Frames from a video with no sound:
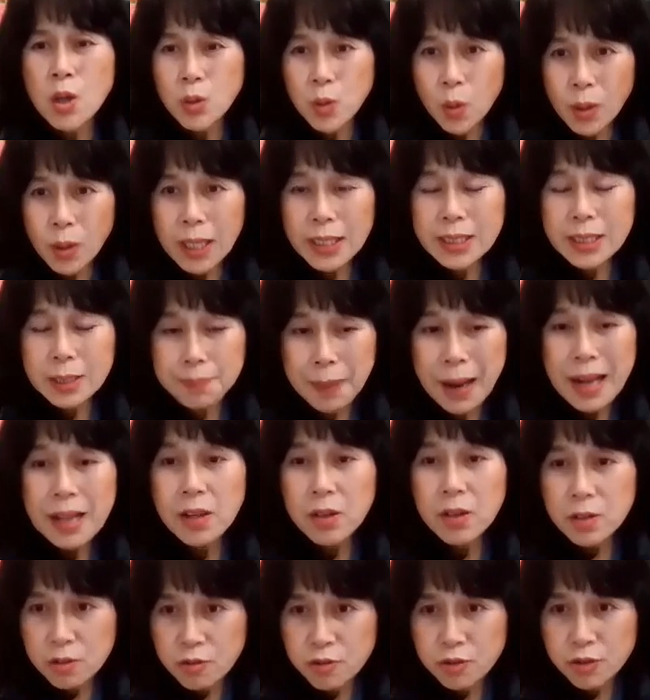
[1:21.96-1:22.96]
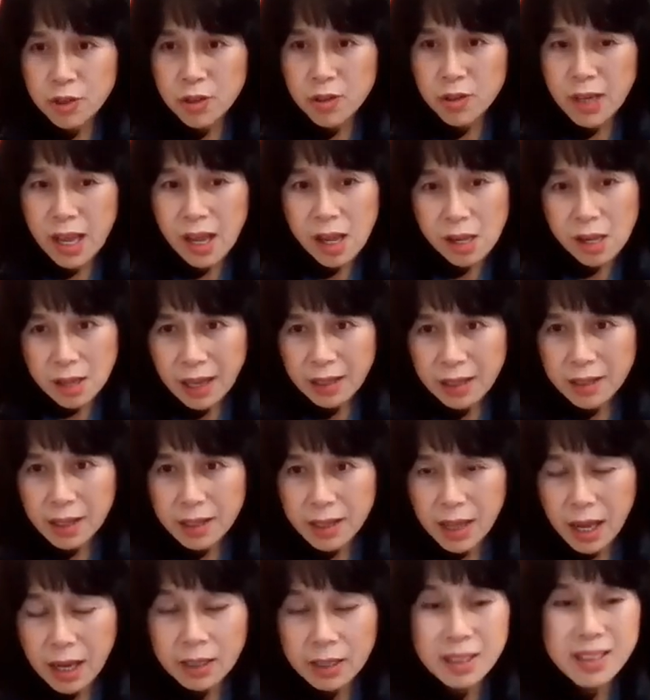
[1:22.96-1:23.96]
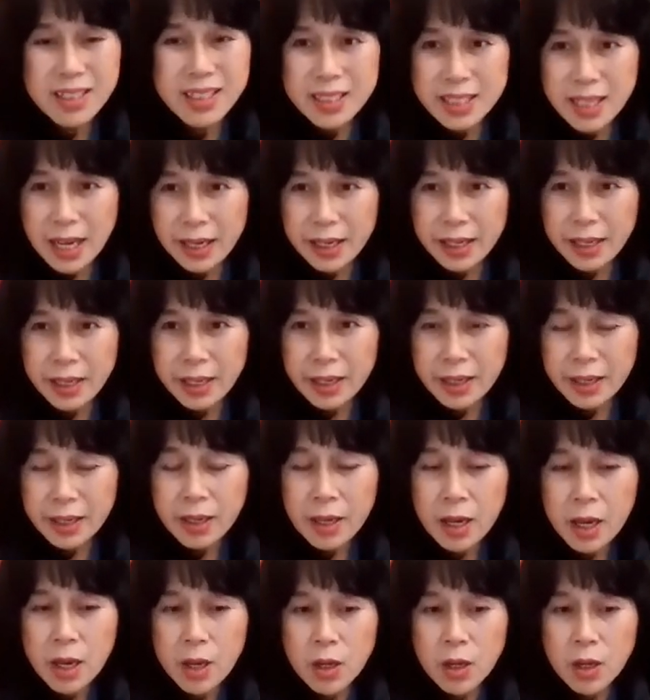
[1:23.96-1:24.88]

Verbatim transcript: 똑같이 8년은 9년을 해야 되냐 그렇지 않아요.